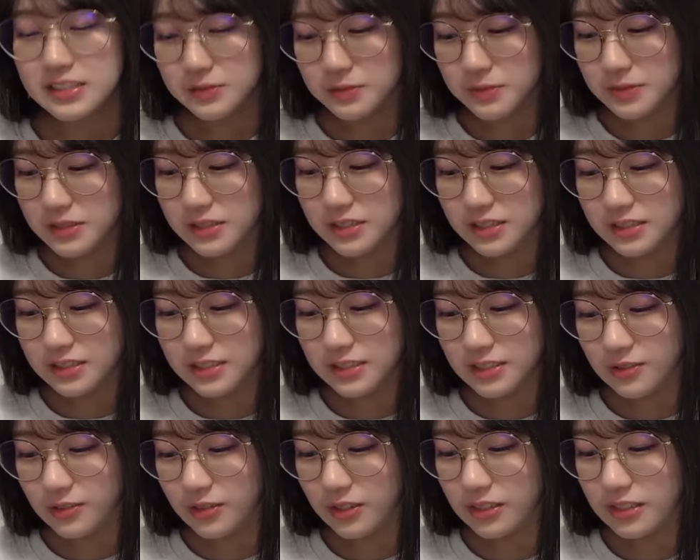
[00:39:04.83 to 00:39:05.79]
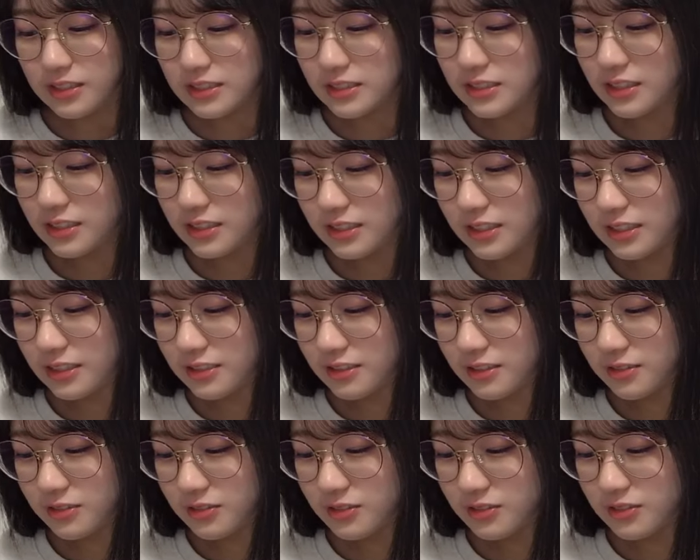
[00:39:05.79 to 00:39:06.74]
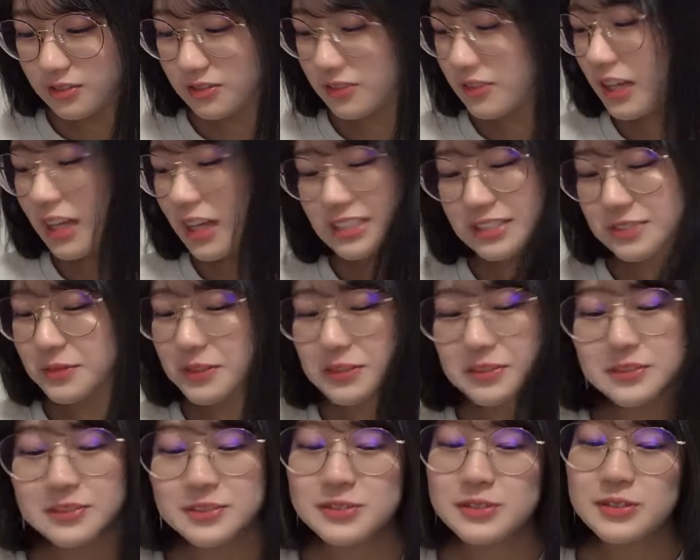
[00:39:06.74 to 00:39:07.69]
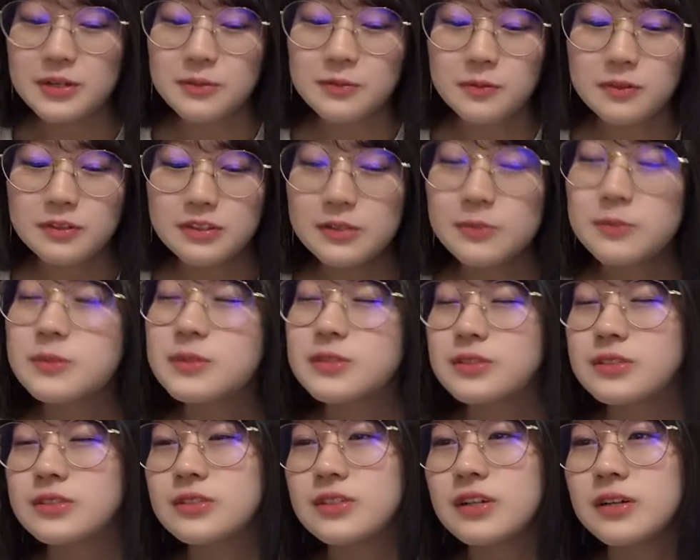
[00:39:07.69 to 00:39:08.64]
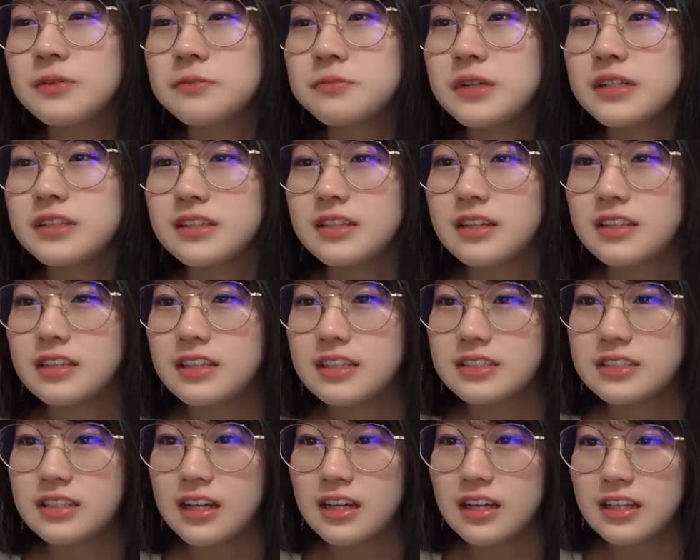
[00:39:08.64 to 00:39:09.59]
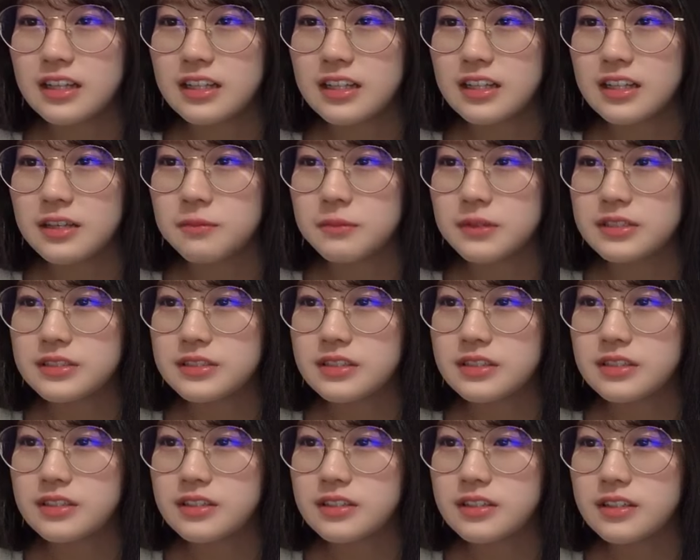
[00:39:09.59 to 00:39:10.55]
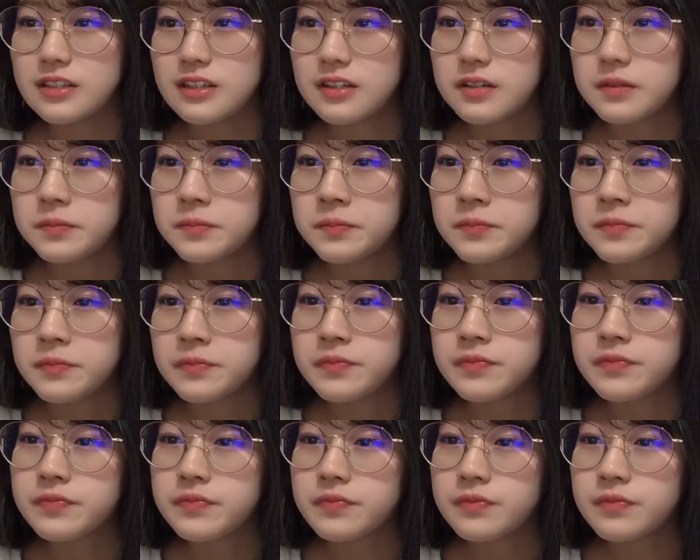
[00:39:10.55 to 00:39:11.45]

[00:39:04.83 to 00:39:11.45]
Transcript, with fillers: あの初めてくらい自分からちゃんと話しかけに行ったうん初めては嘘かもでもちょっと頑張って話しかけに行きました